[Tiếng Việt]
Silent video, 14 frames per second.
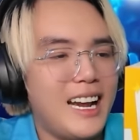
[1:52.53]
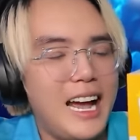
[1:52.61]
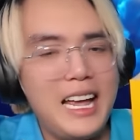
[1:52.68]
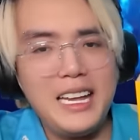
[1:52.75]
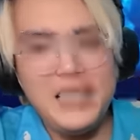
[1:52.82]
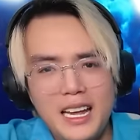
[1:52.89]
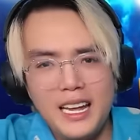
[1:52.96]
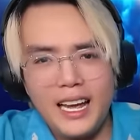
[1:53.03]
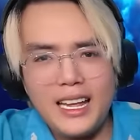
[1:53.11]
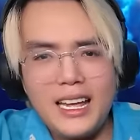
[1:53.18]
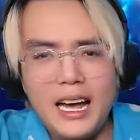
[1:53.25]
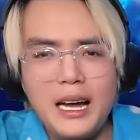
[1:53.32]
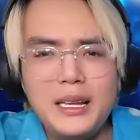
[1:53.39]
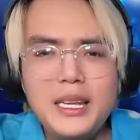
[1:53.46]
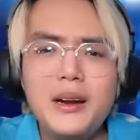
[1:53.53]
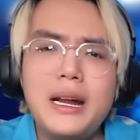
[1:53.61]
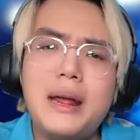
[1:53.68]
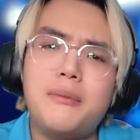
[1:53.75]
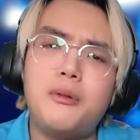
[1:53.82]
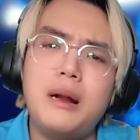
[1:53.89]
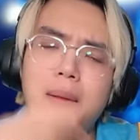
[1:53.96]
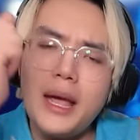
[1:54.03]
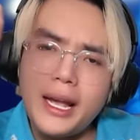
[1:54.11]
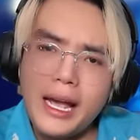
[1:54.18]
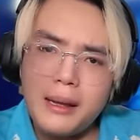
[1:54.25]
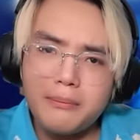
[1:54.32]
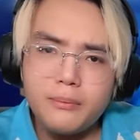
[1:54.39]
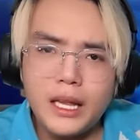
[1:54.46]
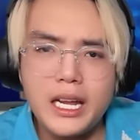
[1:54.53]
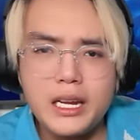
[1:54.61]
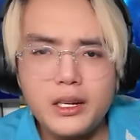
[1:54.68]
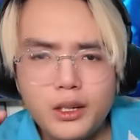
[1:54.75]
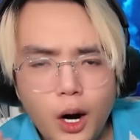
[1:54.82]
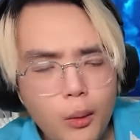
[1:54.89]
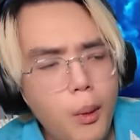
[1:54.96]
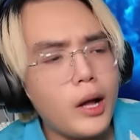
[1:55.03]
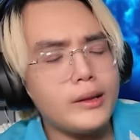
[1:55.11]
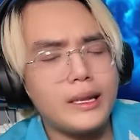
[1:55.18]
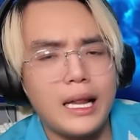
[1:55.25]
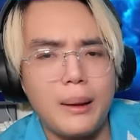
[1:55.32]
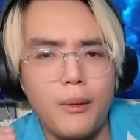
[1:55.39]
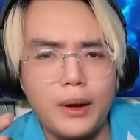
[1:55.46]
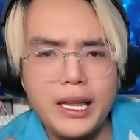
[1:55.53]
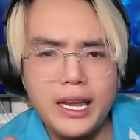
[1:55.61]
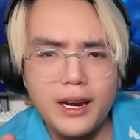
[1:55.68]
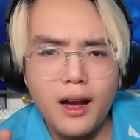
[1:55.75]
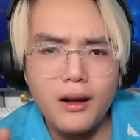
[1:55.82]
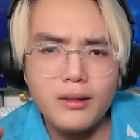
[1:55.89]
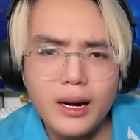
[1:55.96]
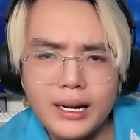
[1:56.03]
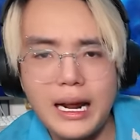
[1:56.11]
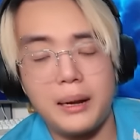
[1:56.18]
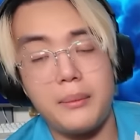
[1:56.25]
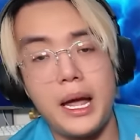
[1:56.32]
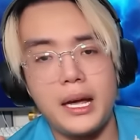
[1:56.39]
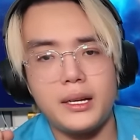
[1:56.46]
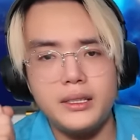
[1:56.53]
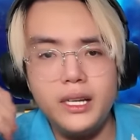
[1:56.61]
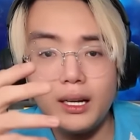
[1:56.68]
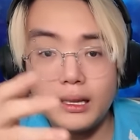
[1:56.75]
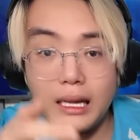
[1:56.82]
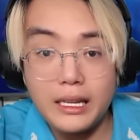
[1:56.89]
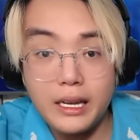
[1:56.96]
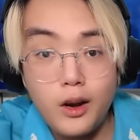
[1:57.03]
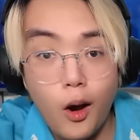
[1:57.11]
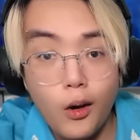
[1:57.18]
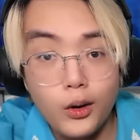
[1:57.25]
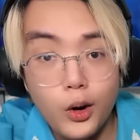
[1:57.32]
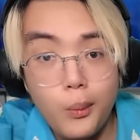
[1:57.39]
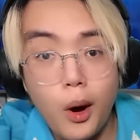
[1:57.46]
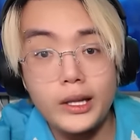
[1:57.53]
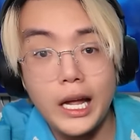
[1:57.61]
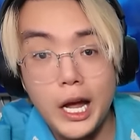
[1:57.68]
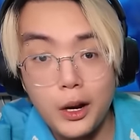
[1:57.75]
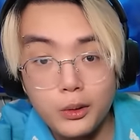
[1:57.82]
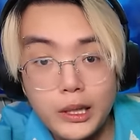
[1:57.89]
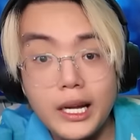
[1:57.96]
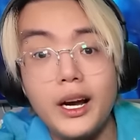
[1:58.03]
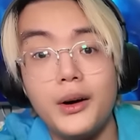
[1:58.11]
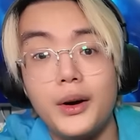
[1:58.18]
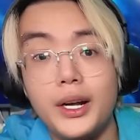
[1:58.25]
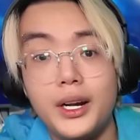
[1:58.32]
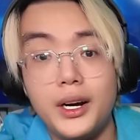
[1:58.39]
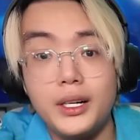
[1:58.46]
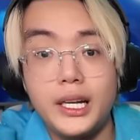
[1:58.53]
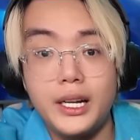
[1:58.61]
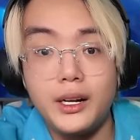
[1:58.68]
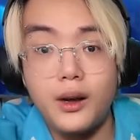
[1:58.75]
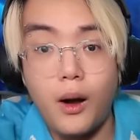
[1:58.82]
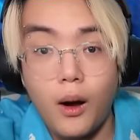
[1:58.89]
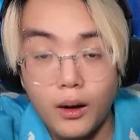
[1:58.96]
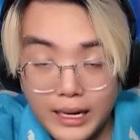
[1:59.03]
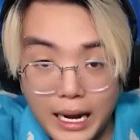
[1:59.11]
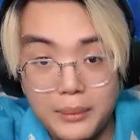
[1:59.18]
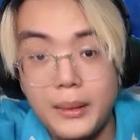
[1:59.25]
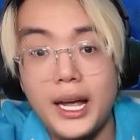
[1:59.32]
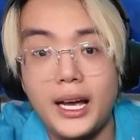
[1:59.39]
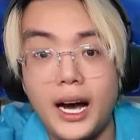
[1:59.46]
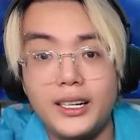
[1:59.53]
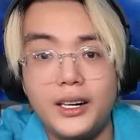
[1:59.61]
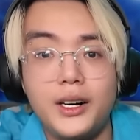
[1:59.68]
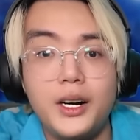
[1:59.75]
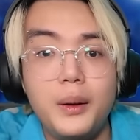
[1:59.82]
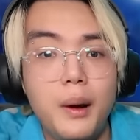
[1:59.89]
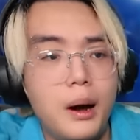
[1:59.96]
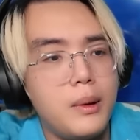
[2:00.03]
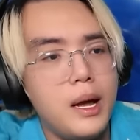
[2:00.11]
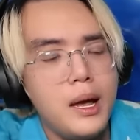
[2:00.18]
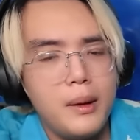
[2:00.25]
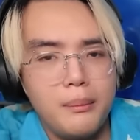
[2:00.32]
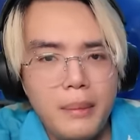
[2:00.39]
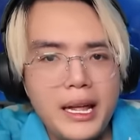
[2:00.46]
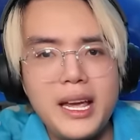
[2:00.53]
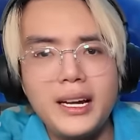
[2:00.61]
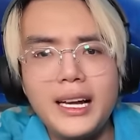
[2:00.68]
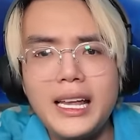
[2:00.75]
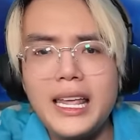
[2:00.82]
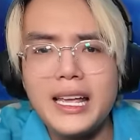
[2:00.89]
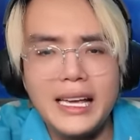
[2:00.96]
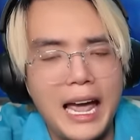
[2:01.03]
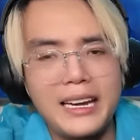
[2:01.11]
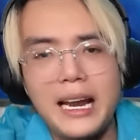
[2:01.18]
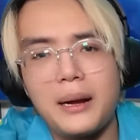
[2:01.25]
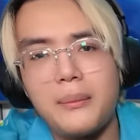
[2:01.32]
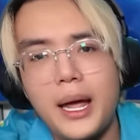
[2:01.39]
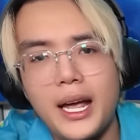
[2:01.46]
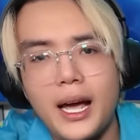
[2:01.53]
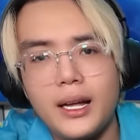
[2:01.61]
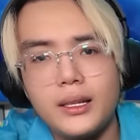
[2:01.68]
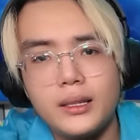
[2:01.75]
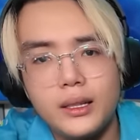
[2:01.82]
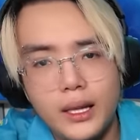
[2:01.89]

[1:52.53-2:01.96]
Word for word: Đấy, thì uh, như anh em cũng đã biết á Thì robot là một cái gì đó rất là đặc biệt Nhất là những con robot hiểu tiếng người nữa Thì nó còn đặc biệt hơn nữa đúng không Mà những cái gì càng đặc biệt á